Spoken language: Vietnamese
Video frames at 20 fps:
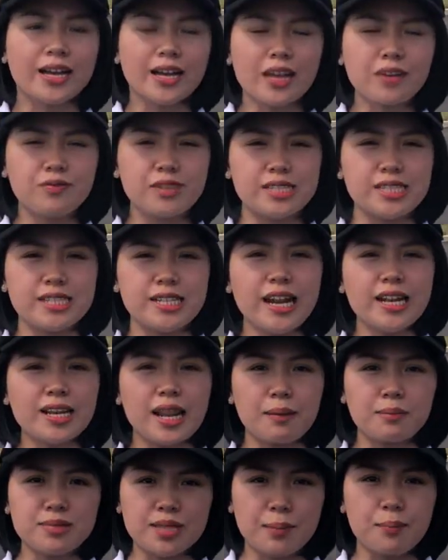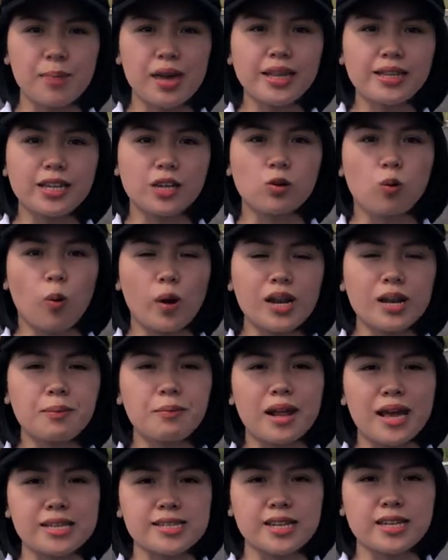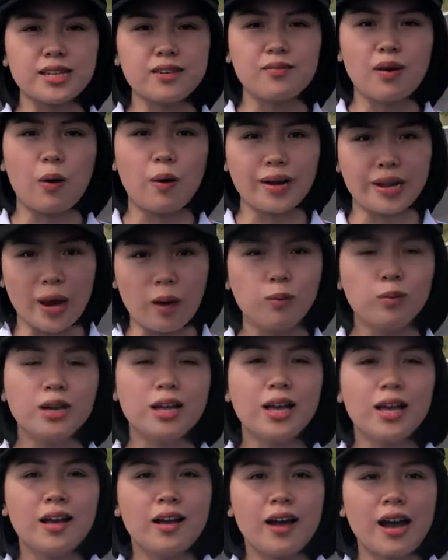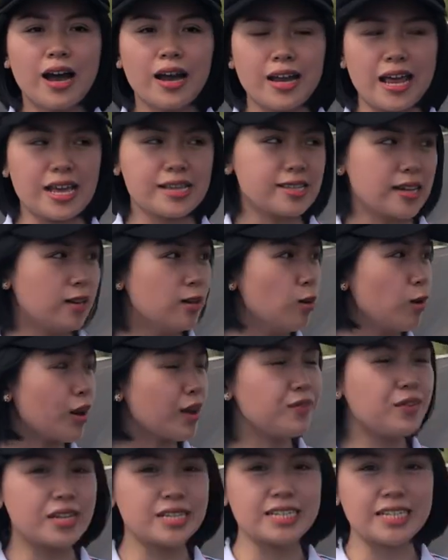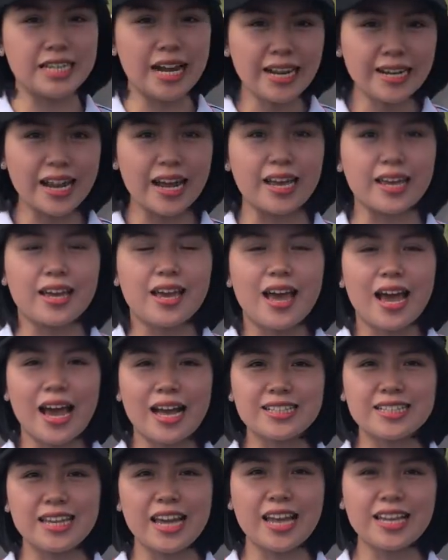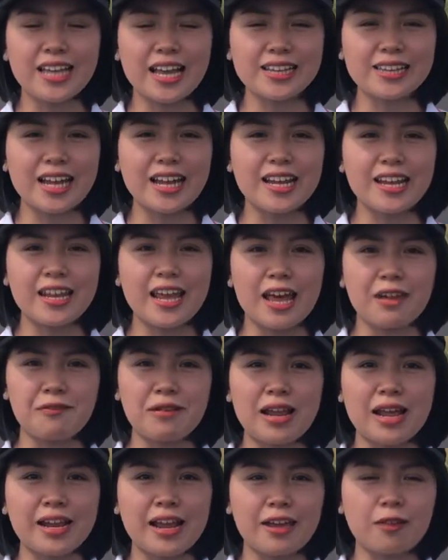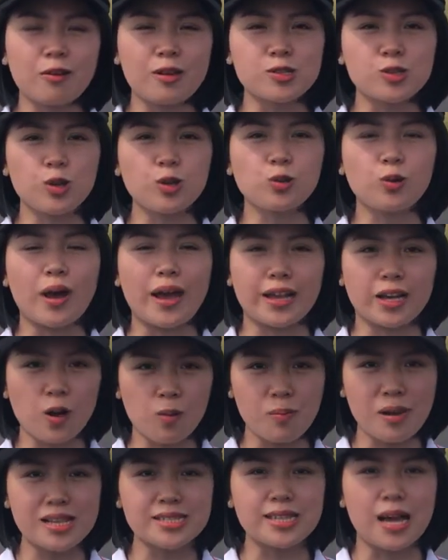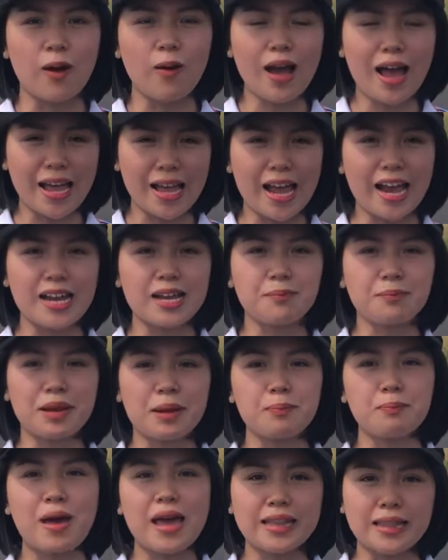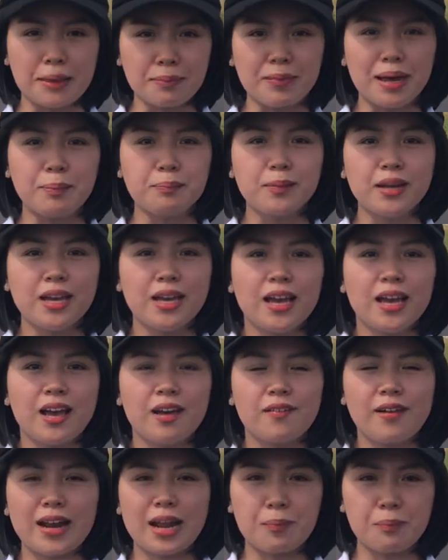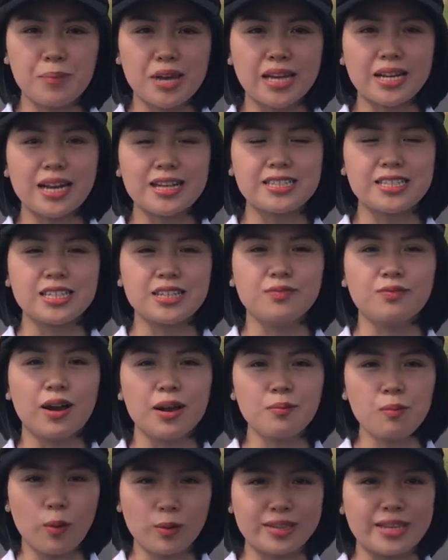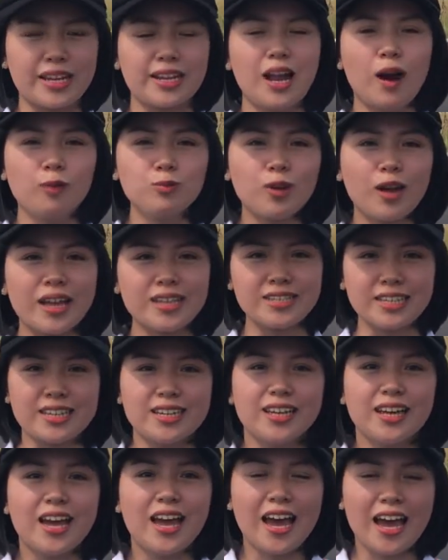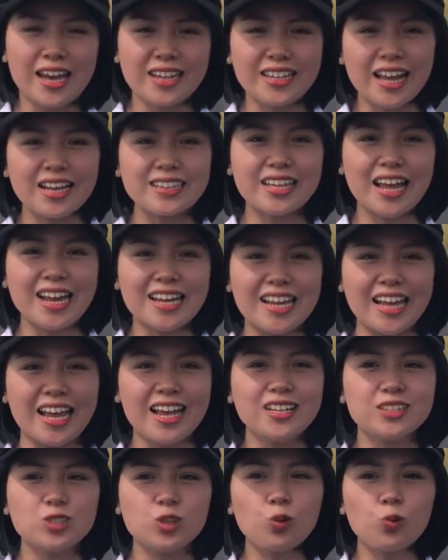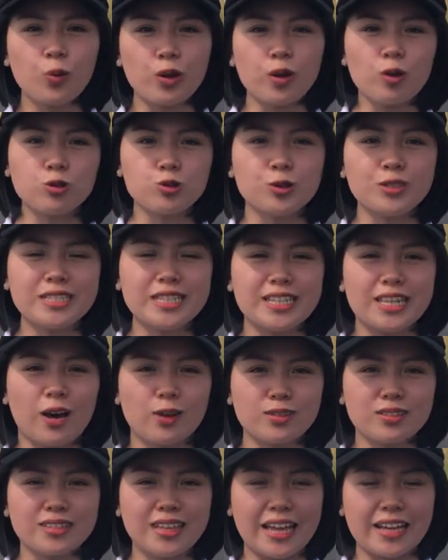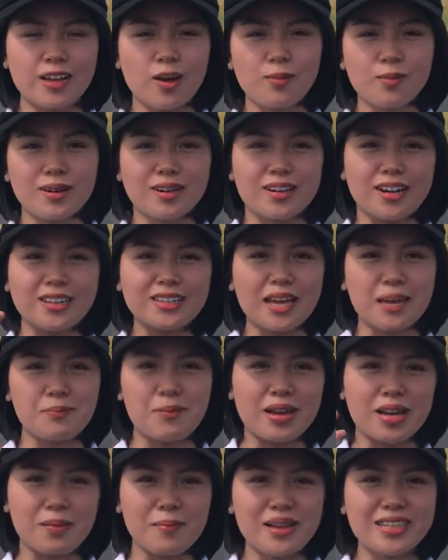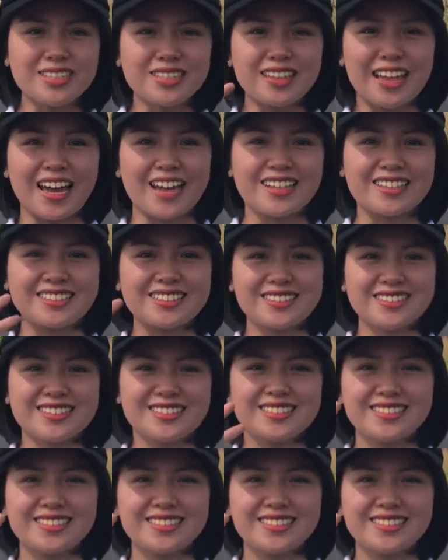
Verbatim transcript: Cách vị trí đất 500 m thì cuối năm nay sẽ đi vào hoạt động. À, để sở hữu cái vị trí đất này, anh chị hãy nhanh tay liên hệ với Lan Anh qua số điện thoại 036 2255 385 và đặc biệt là chỉ với 1 tỷ đồng thôi anh chị. Hãy nhanh tay nhé. Chúc quý cô chú chị đầu tư thành công rực rỡ tại BKMX Trân Thành.